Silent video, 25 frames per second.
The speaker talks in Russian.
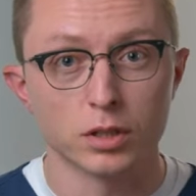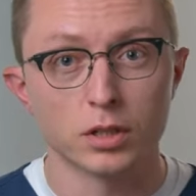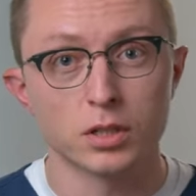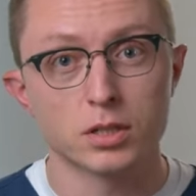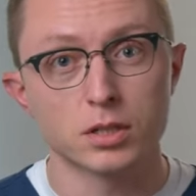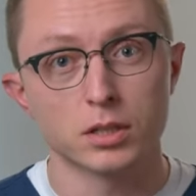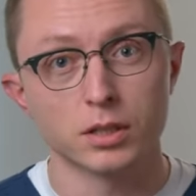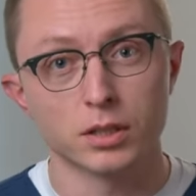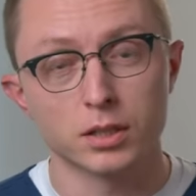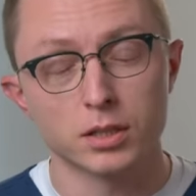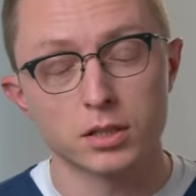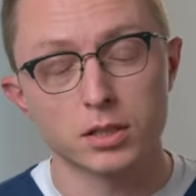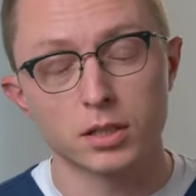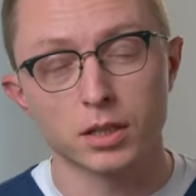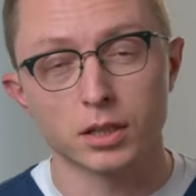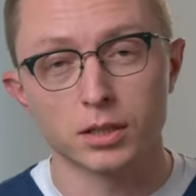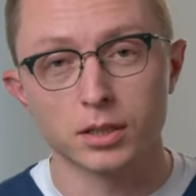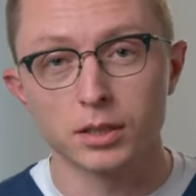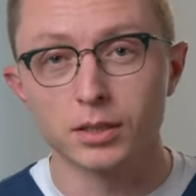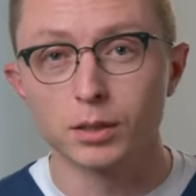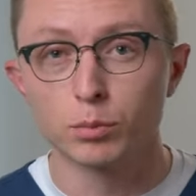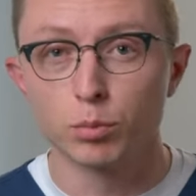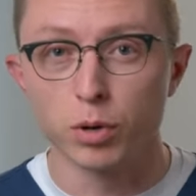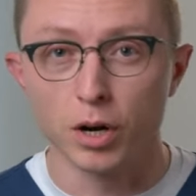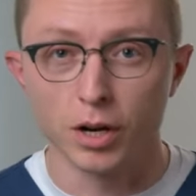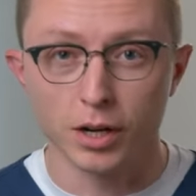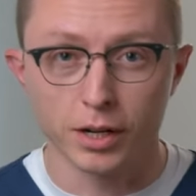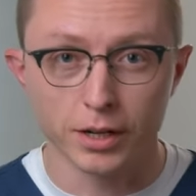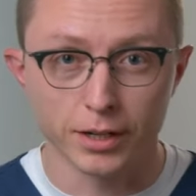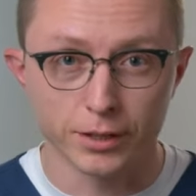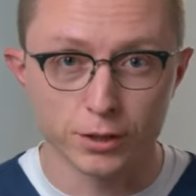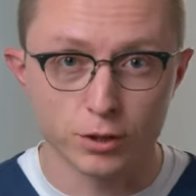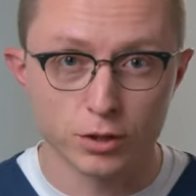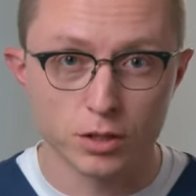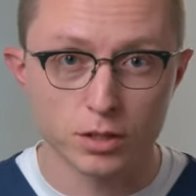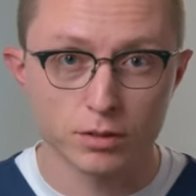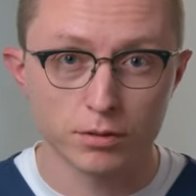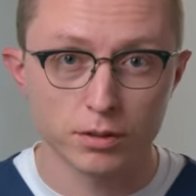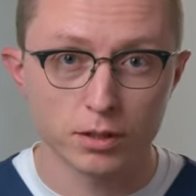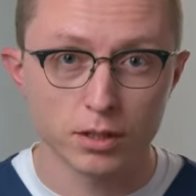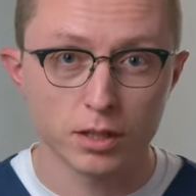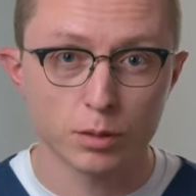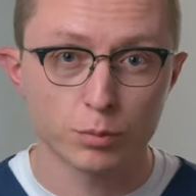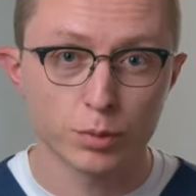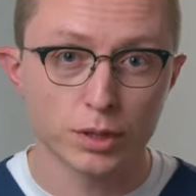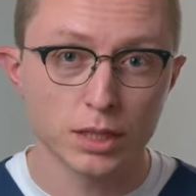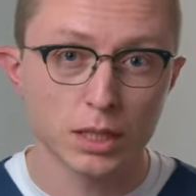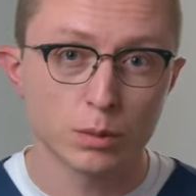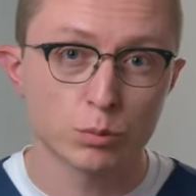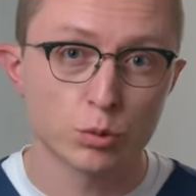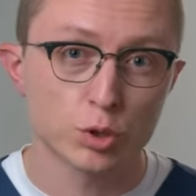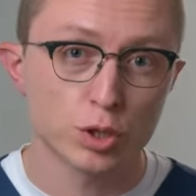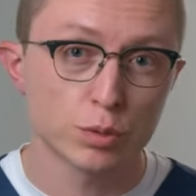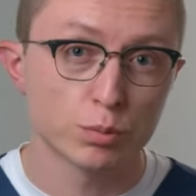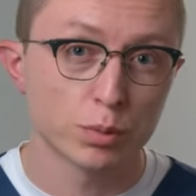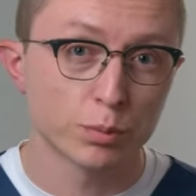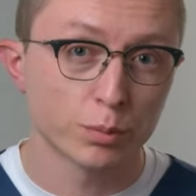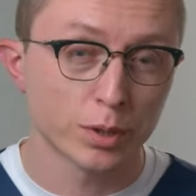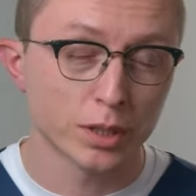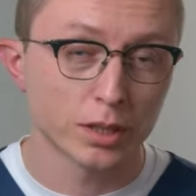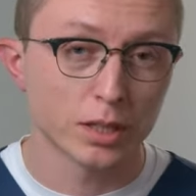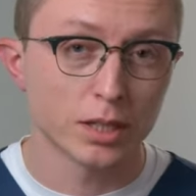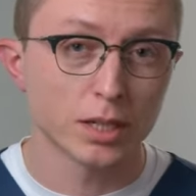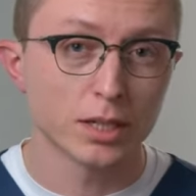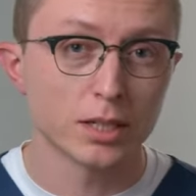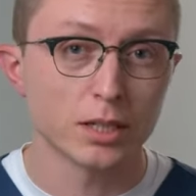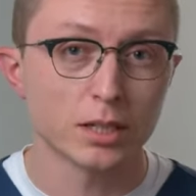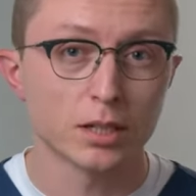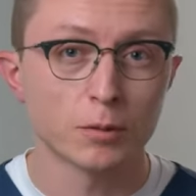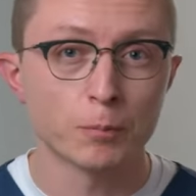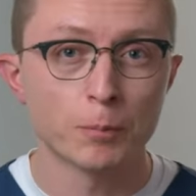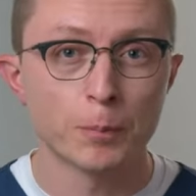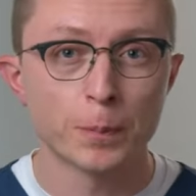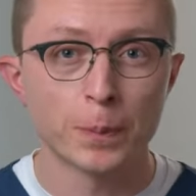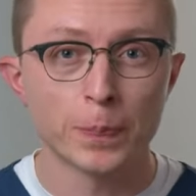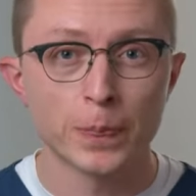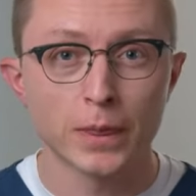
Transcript: если киста недоброкачественная, потому что попадание